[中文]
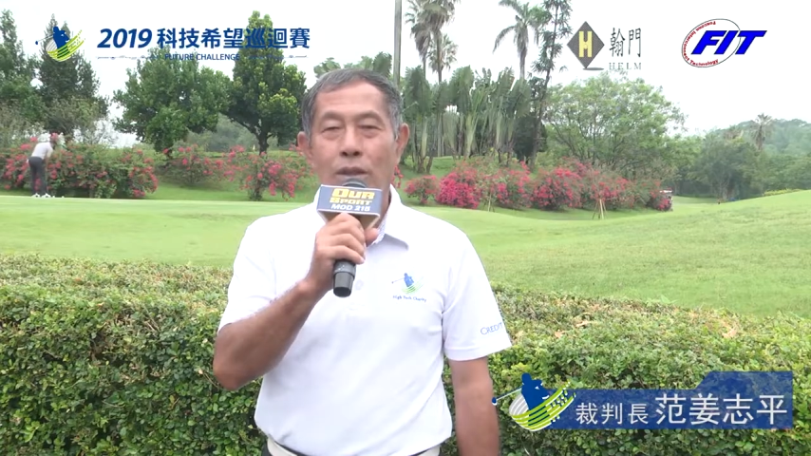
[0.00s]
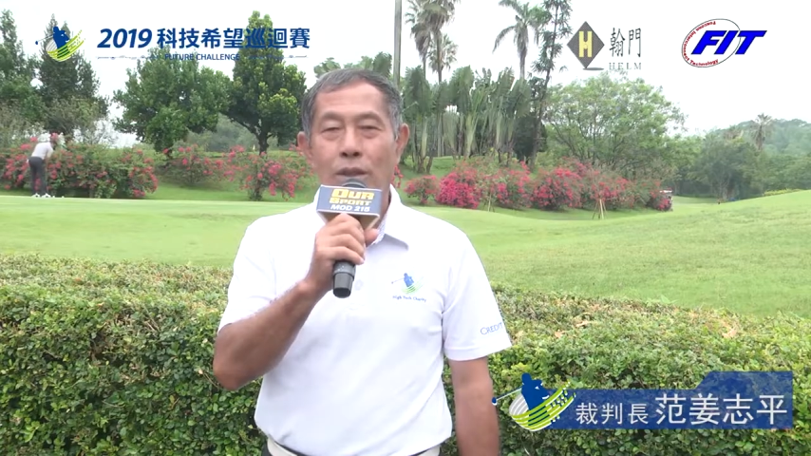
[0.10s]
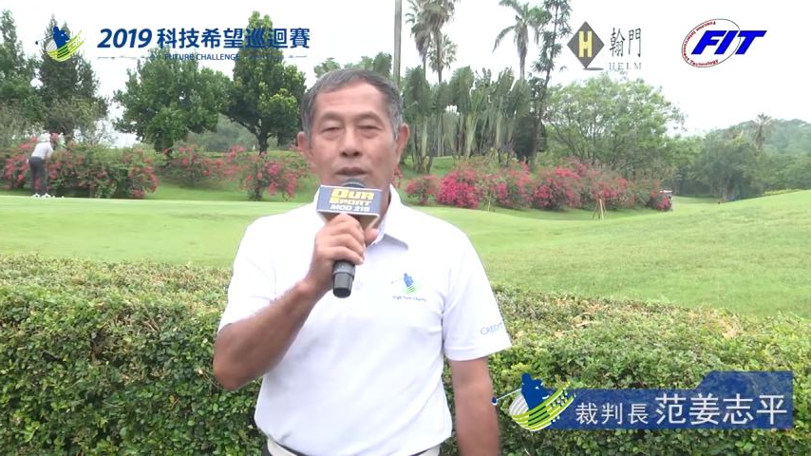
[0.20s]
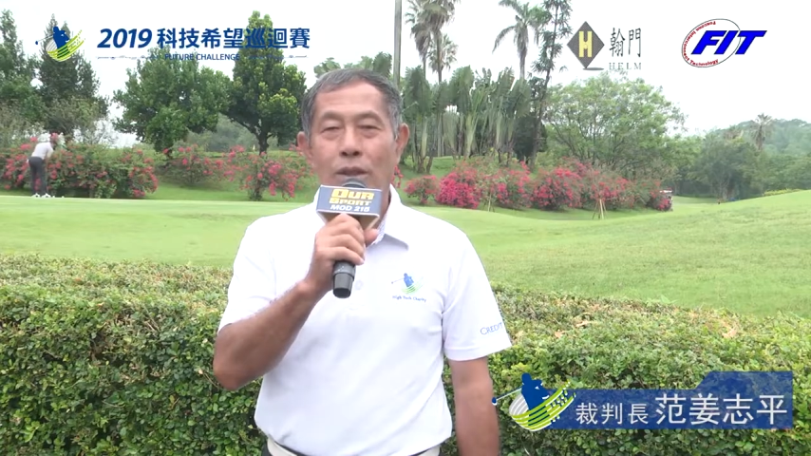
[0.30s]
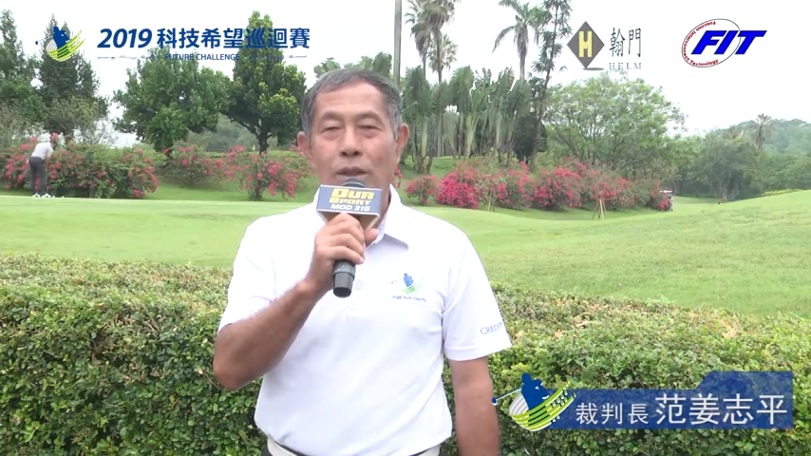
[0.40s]

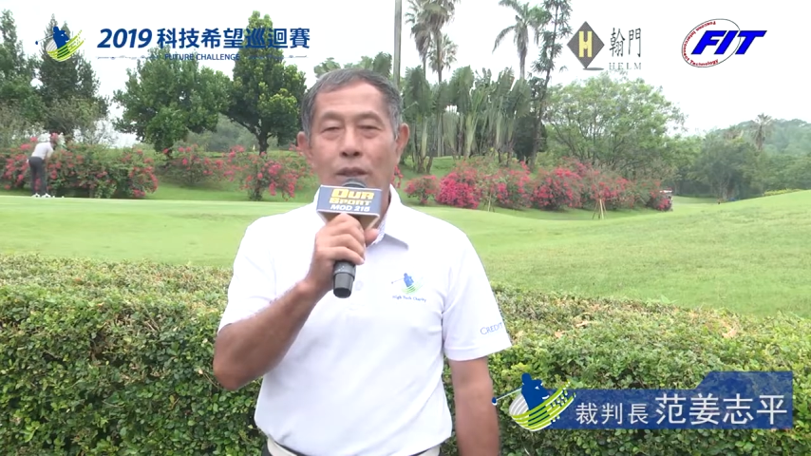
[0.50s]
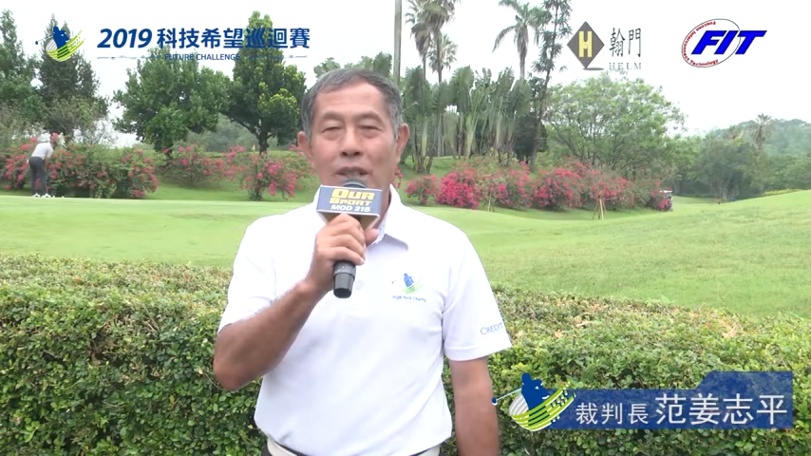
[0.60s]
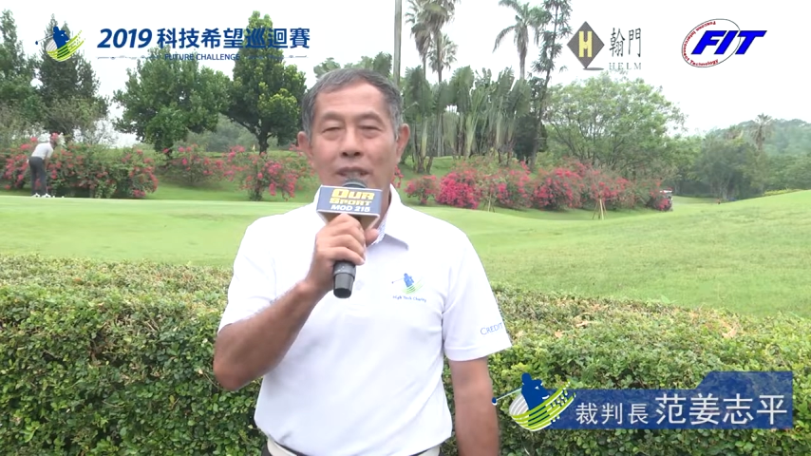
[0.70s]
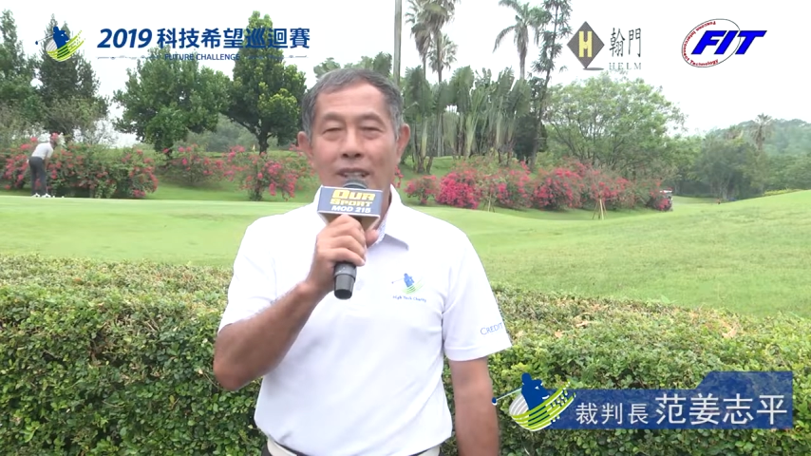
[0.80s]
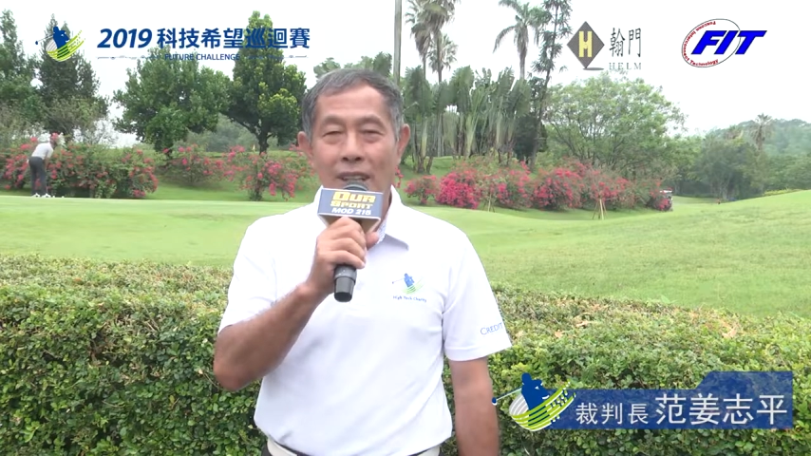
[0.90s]
都能够一
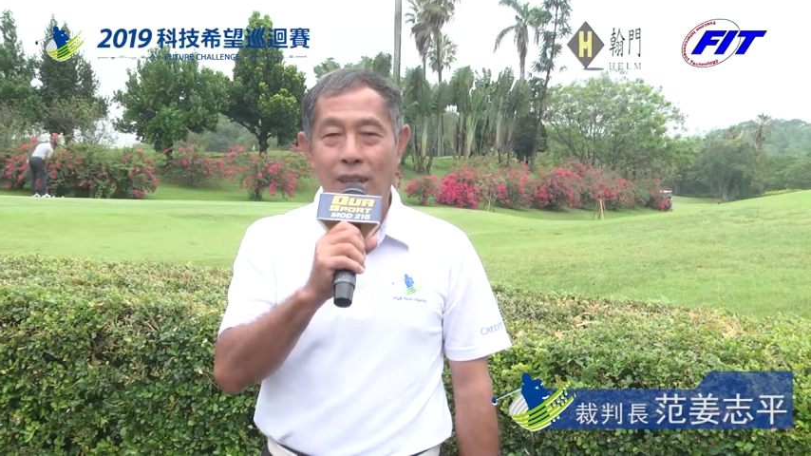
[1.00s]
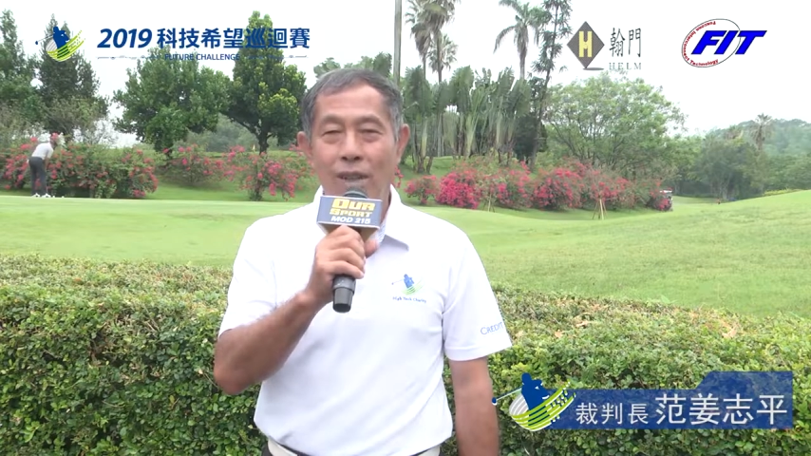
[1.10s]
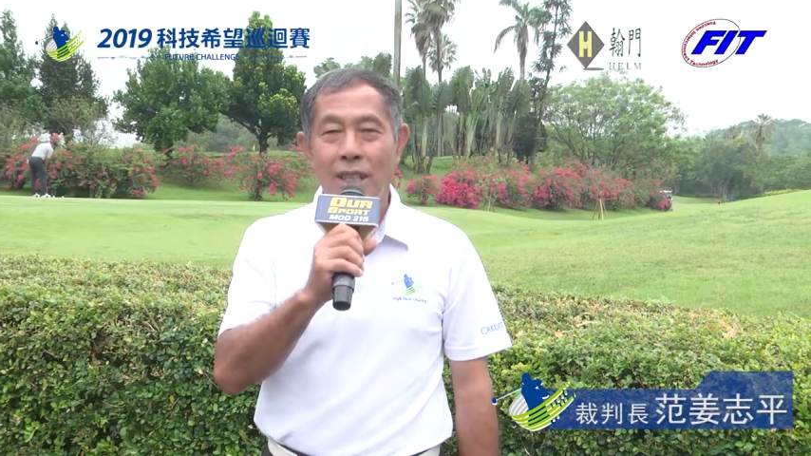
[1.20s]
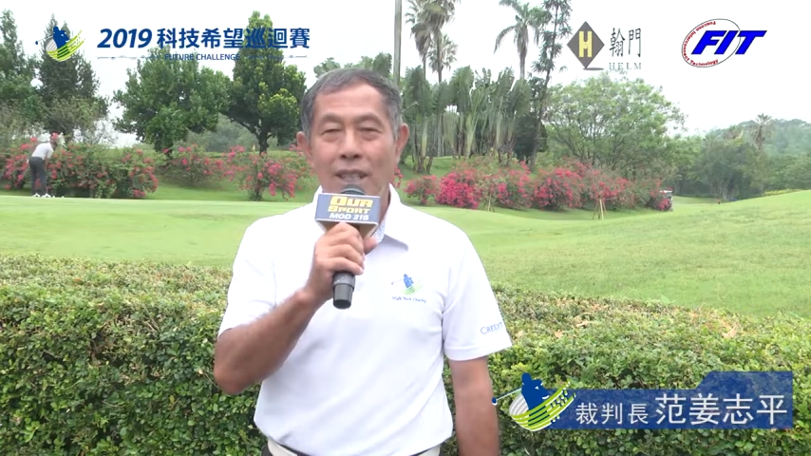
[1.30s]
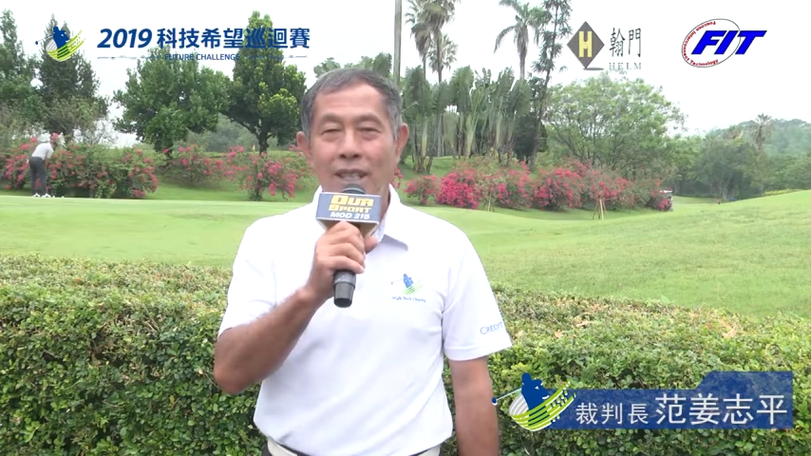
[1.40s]
个很
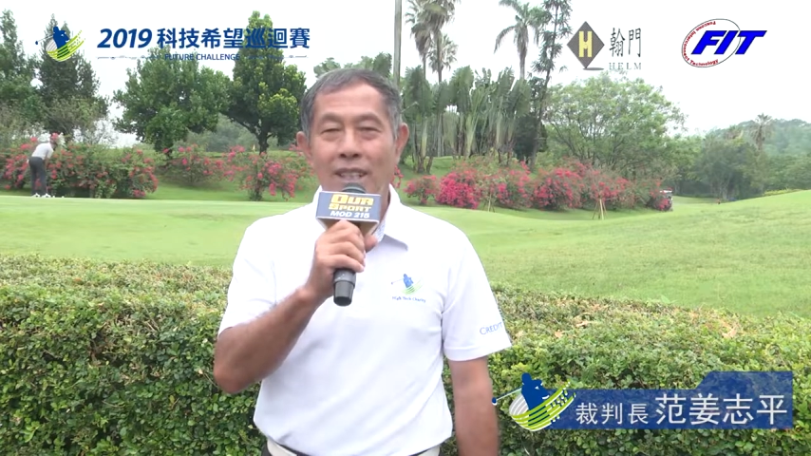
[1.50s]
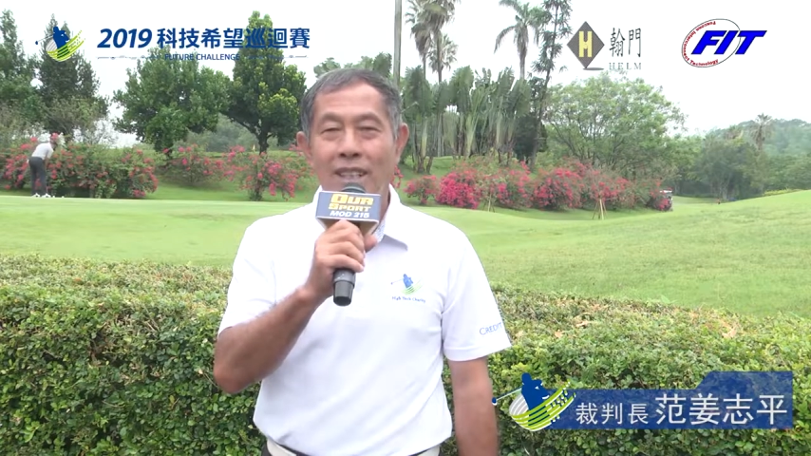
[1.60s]
好的成